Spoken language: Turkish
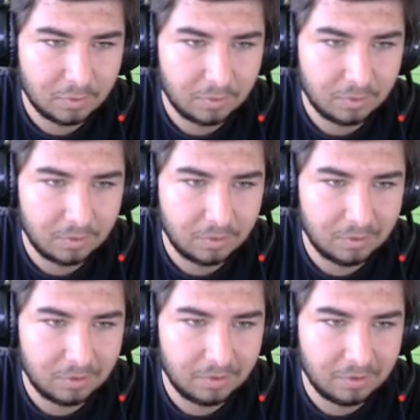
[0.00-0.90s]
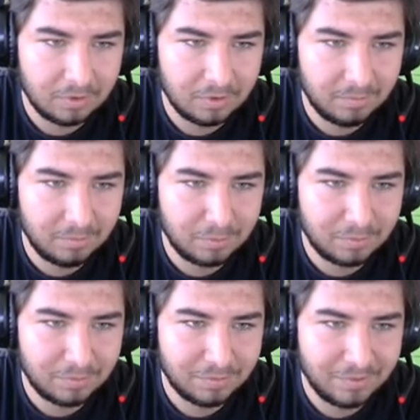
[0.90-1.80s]
Hop.
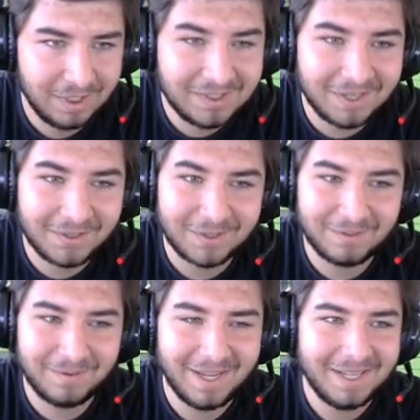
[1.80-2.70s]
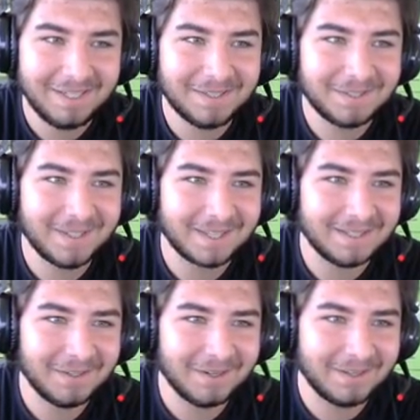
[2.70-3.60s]
Ne güzel göründü be. Çok tatlı
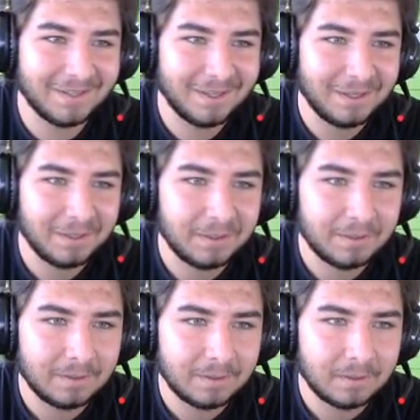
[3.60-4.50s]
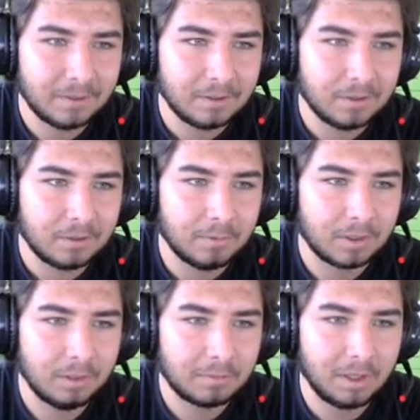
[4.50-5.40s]
göründü.
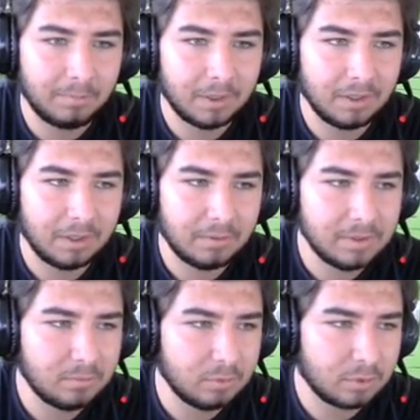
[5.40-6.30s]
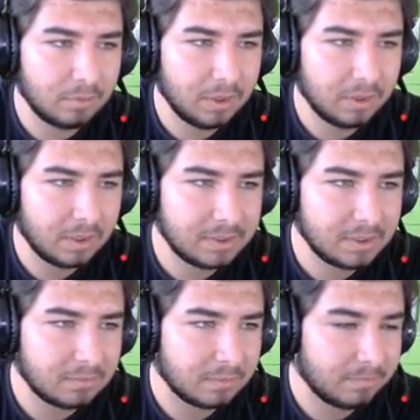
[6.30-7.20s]
Bakalım kaplanlarımız bu durumdan
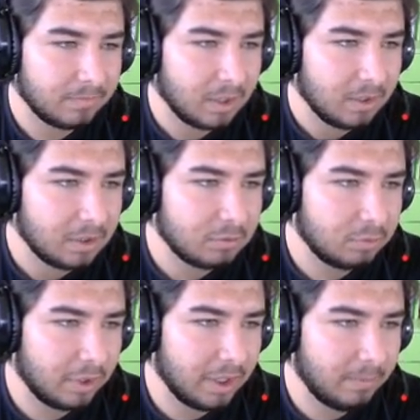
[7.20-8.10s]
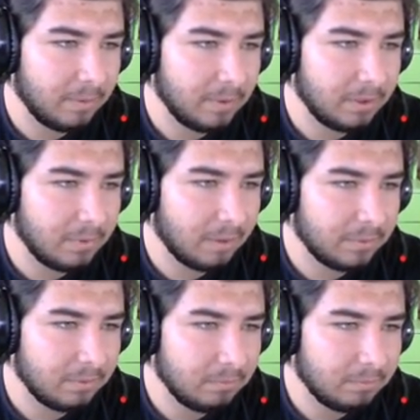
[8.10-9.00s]
rahatsız mı? Şimdi bunları yapabildiğimi
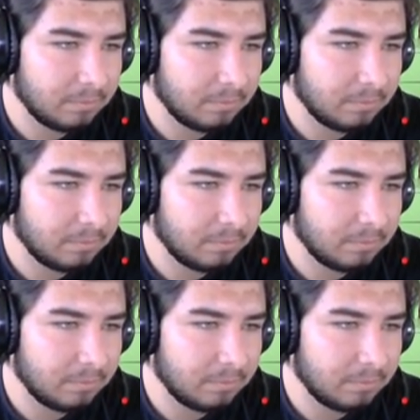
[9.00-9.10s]
yaptım.